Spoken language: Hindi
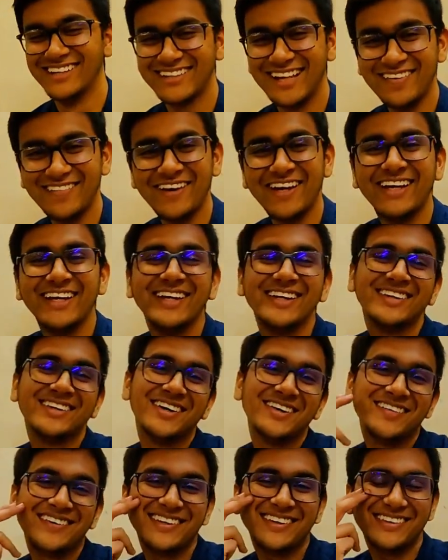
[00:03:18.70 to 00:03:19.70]
चल
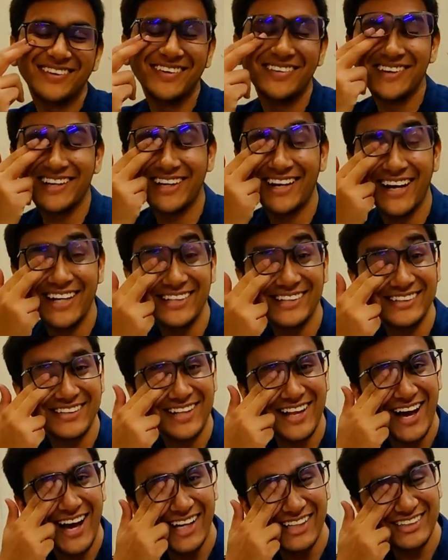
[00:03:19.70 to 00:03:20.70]
तो तो गाइस
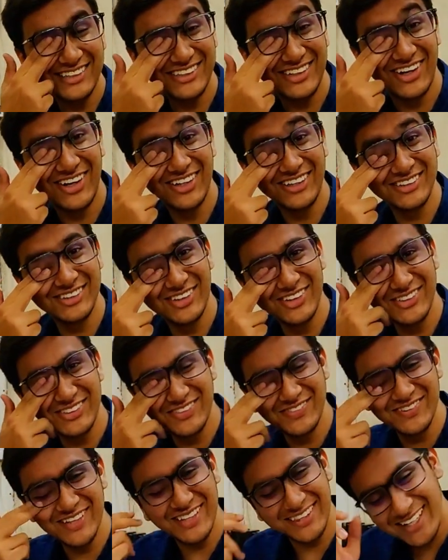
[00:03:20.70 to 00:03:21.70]
लास्ट शॉट जो
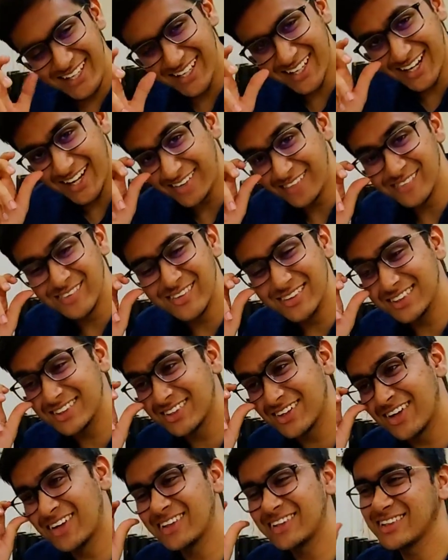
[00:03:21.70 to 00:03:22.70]
तुमने देखा वो
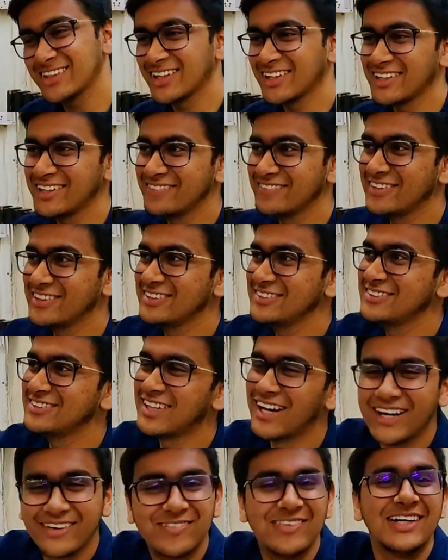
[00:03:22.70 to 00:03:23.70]
शॉट तकरीबन
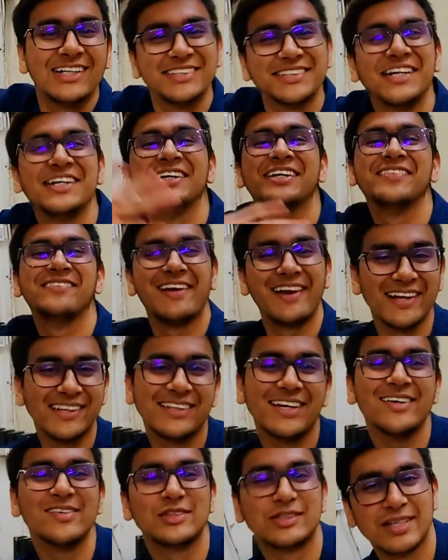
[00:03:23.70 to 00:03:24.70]
चार पाँच घंटे पहले
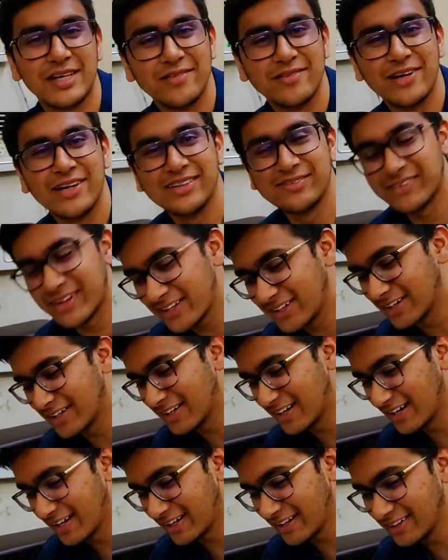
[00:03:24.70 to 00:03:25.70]
था उसके बाद मैं
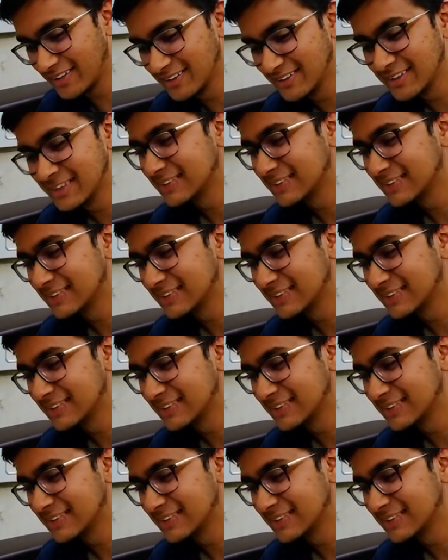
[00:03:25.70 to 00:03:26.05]
घर आया